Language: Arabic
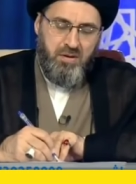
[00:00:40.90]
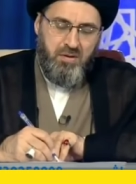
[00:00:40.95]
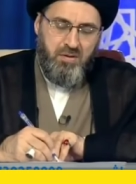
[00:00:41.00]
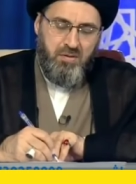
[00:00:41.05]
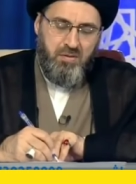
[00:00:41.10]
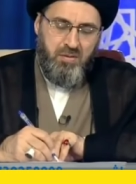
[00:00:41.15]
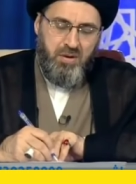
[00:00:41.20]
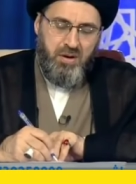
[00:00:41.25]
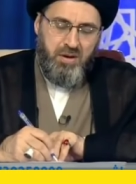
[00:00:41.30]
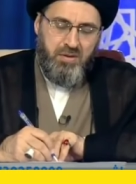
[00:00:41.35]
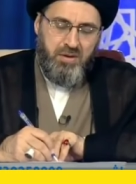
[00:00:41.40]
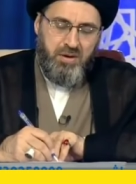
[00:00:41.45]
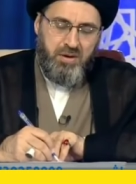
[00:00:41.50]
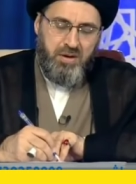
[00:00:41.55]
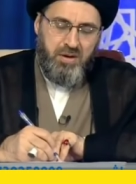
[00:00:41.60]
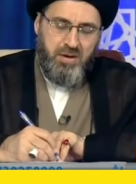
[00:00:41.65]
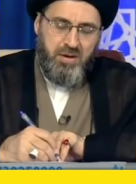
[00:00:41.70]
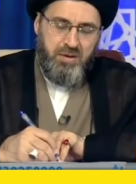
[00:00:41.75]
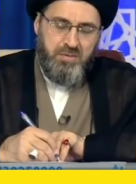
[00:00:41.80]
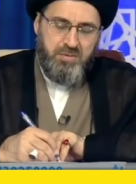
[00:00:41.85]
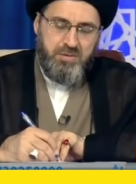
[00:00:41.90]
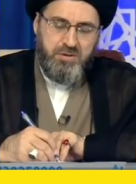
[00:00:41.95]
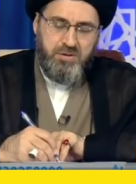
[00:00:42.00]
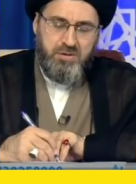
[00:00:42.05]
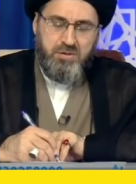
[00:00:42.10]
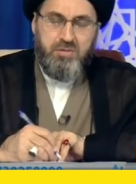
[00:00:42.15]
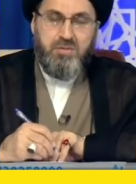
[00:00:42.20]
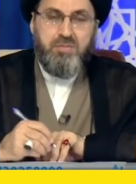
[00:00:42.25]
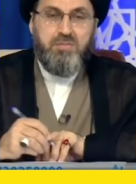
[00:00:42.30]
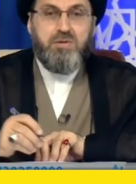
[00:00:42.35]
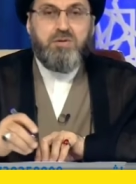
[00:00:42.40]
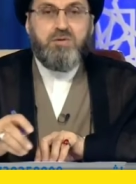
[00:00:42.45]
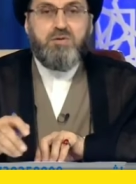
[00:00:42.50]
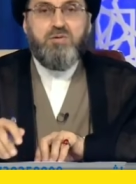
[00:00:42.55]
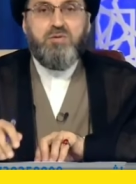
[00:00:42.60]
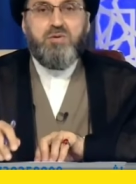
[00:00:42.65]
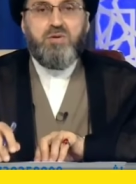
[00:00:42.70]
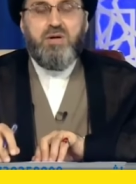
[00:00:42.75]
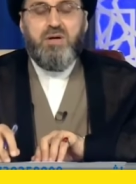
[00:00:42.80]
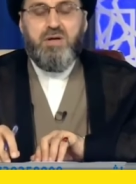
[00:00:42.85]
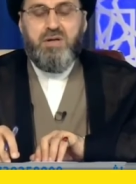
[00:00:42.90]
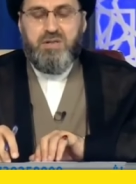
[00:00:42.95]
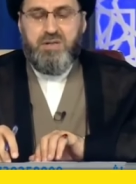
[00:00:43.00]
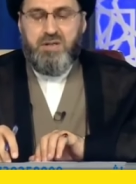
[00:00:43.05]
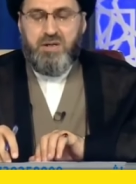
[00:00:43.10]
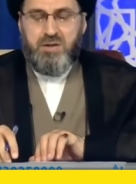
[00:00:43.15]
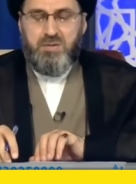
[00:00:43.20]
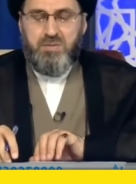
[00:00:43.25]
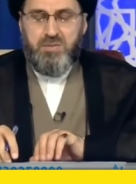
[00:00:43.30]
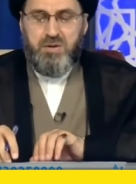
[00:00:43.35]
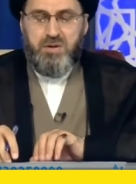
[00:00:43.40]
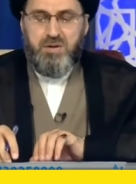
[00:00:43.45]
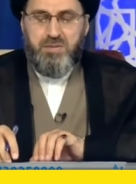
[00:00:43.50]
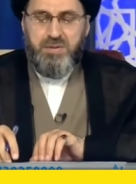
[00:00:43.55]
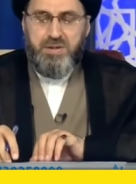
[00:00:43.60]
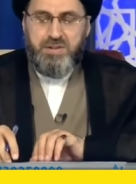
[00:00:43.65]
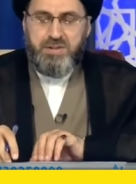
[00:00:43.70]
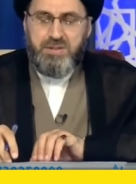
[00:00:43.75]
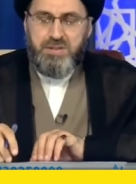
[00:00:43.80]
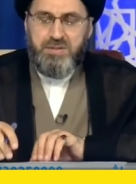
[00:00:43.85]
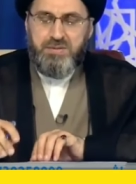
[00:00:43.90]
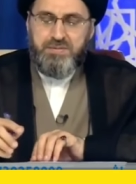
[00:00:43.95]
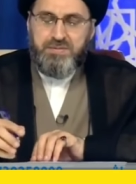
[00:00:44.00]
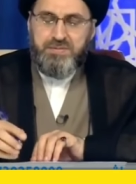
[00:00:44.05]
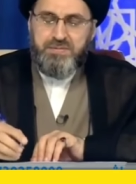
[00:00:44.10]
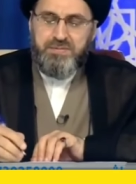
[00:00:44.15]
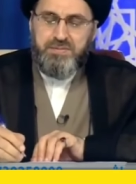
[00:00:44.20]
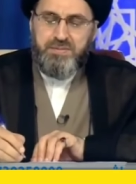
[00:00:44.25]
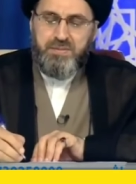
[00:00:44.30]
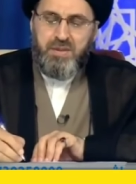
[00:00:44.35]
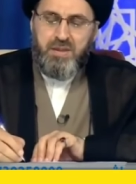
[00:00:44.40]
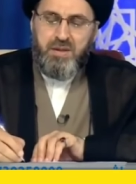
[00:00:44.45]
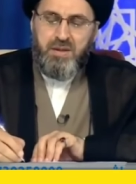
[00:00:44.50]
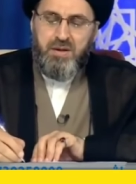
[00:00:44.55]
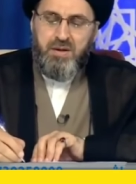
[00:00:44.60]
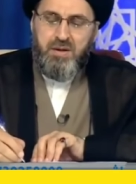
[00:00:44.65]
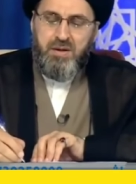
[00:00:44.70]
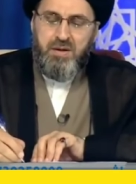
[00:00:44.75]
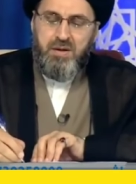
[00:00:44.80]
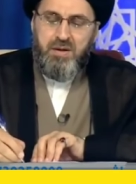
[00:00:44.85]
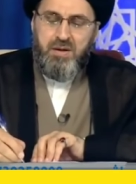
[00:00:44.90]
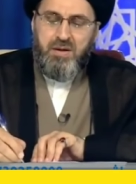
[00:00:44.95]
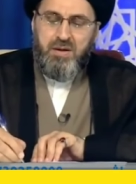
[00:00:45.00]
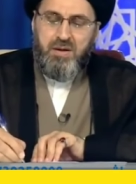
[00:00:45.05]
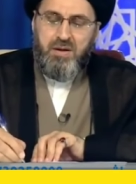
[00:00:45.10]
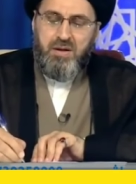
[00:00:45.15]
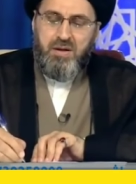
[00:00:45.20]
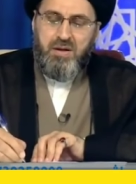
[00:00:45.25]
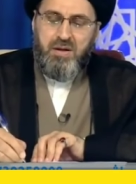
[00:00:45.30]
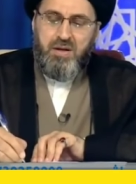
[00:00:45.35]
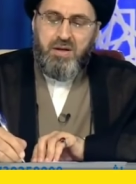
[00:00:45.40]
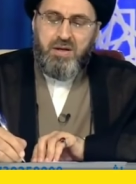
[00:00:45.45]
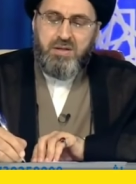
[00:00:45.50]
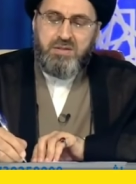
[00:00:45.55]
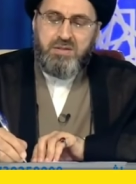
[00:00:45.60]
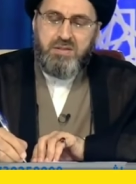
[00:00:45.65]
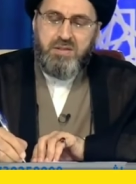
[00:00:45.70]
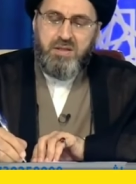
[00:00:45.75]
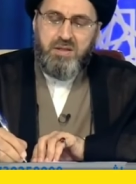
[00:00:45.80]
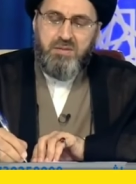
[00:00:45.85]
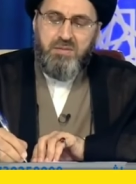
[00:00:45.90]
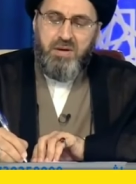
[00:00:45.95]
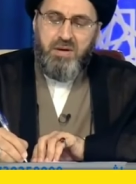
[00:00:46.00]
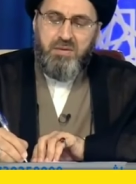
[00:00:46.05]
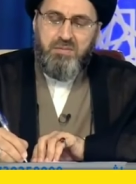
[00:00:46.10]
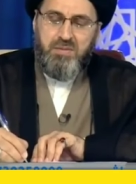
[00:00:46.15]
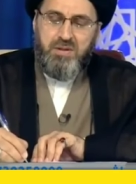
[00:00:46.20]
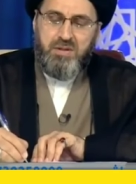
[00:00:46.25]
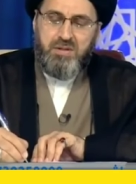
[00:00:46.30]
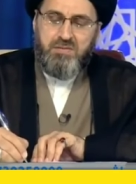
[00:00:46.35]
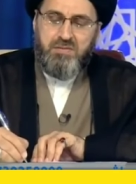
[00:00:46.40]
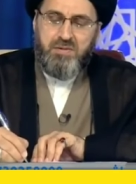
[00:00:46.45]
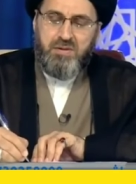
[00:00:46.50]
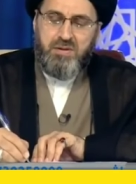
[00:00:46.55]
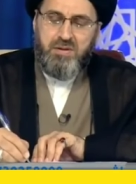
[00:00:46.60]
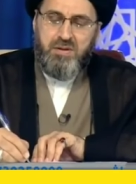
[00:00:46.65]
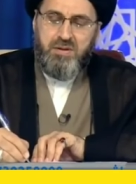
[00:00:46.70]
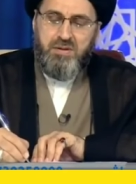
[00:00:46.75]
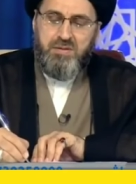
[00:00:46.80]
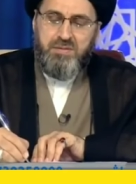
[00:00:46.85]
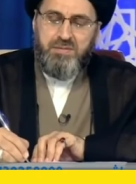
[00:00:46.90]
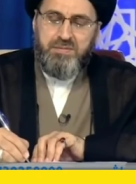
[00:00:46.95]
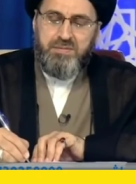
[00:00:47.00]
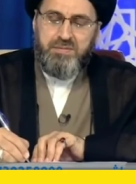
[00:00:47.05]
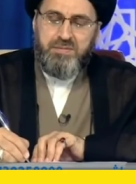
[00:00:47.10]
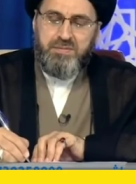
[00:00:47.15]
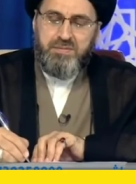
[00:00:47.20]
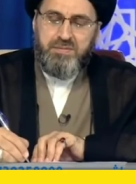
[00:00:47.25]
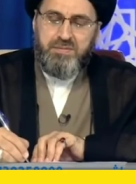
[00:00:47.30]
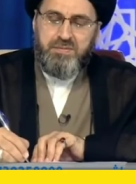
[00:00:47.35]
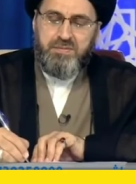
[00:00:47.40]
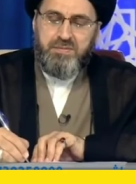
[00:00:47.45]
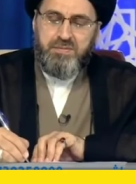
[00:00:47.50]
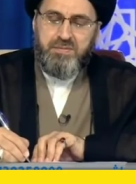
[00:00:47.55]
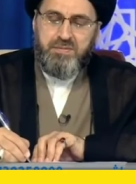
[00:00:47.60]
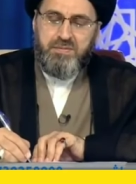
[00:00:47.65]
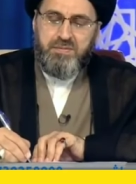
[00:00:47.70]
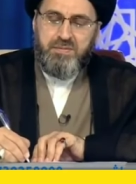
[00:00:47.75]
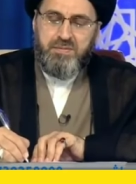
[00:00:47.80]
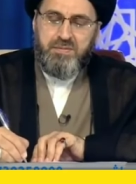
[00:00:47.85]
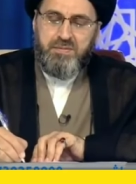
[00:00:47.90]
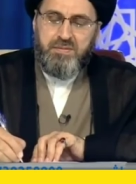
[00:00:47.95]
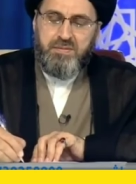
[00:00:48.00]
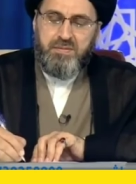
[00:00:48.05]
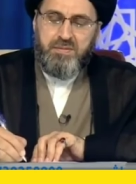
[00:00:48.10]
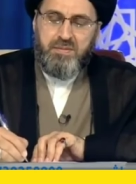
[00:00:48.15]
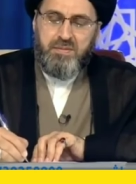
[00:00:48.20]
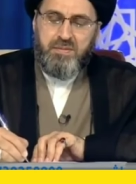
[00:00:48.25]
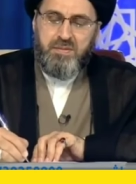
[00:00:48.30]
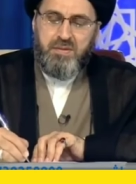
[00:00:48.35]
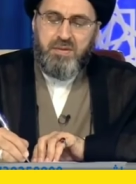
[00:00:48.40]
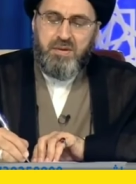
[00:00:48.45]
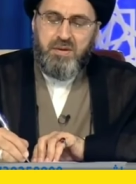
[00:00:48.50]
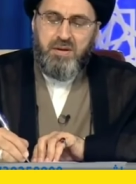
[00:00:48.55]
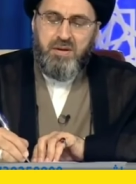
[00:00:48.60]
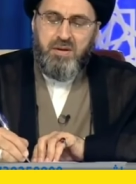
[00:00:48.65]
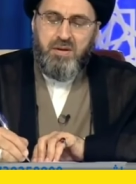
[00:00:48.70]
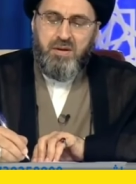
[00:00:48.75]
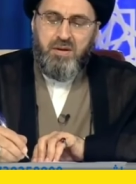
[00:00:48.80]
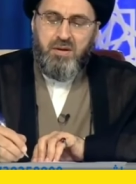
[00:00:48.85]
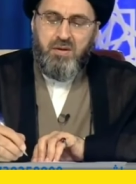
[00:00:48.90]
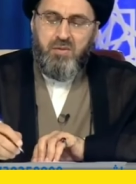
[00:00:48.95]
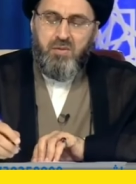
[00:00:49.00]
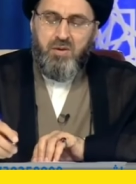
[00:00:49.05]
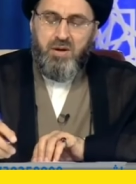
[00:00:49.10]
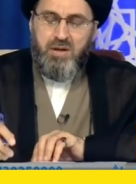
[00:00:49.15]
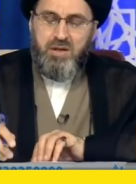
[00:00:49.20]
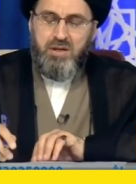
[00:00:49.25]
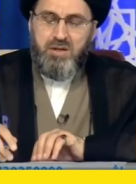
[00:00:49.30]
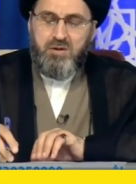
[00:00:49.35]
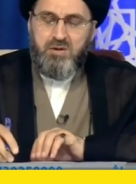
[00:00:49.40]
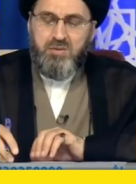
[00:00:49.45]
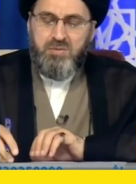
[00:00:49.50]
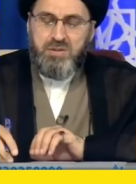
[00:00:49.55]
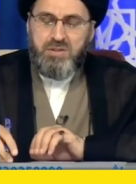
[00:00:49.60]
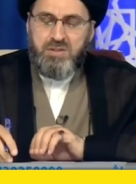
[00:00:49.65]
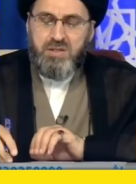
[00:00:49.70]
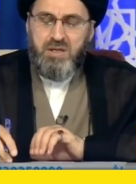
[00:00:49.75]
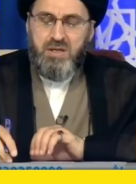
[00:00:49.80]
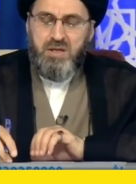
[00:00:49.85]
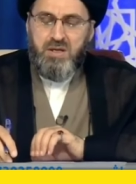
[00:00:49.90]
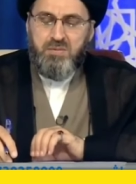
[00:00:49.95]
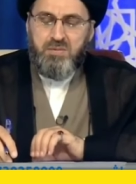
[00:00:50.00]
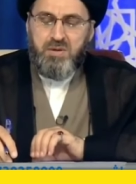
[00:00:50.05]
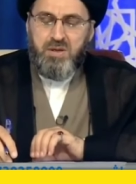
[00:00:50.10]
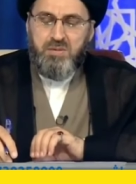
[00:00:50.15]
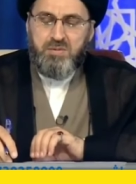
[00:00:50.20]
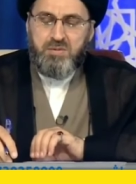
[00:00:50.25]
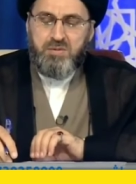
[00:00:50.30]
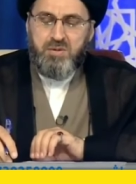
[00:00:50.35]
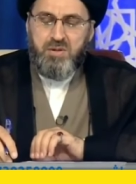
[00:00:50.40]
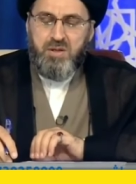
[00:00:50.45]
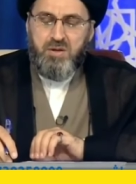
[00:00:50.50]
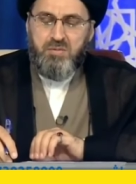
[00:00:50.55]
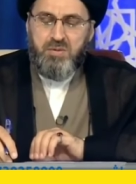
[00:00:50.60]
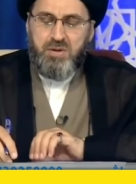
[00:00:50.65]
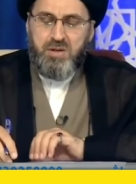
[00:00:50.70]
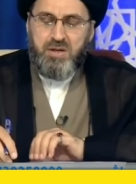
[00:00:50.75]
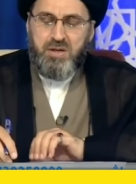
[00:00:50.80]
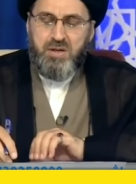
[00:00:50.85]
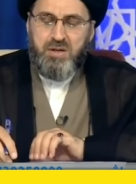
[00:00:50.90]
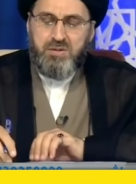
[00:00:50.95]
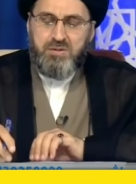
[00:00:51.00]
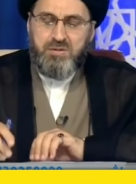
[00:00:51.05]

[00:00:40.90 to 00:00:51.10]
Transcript: واضح كلامك مشكورة حياكم الله ام حسن الاخ سيد محمد تفضل السلام عليكم وعليكم السلام ورحمة الله وبركاته